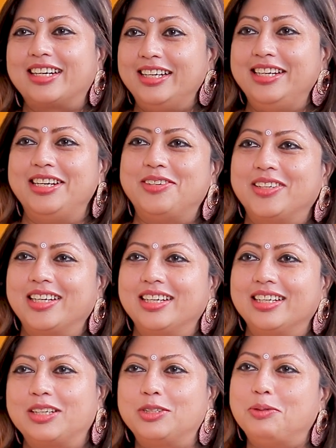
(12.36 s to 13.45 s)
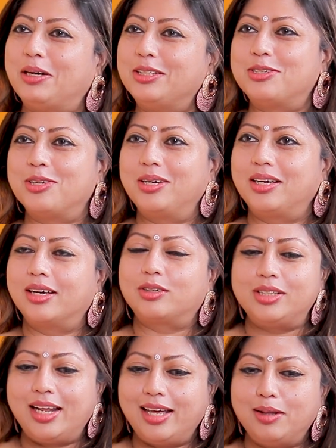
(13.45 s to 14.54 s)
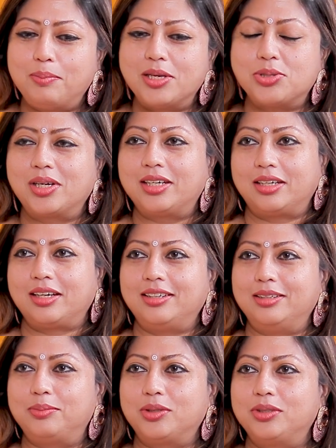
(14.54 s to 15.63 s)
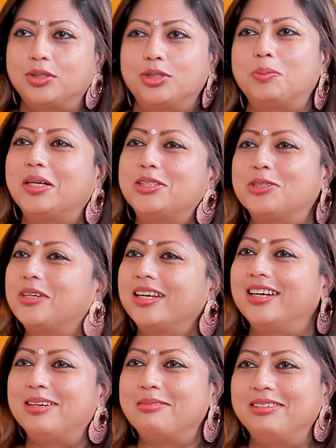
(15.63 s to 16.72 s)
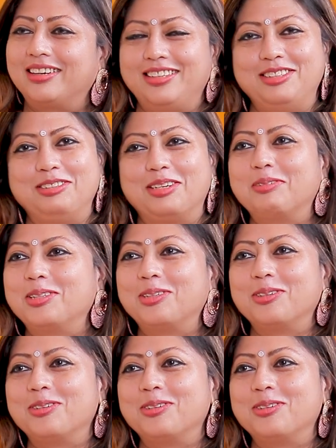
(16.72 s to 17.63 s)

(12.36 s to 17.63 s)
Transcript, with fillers: கை நீட்டுவாங்க கொஞ்சம் பார்த்து சொல்லுங்க கொஞ்சம் நேரம் பேசுவாங்க டக்குன்னு அப்புறம் வந்து கொஞ்சம் பார்த்து சொல்றீங்களா அப்படின்னா ஐயோ நம்ம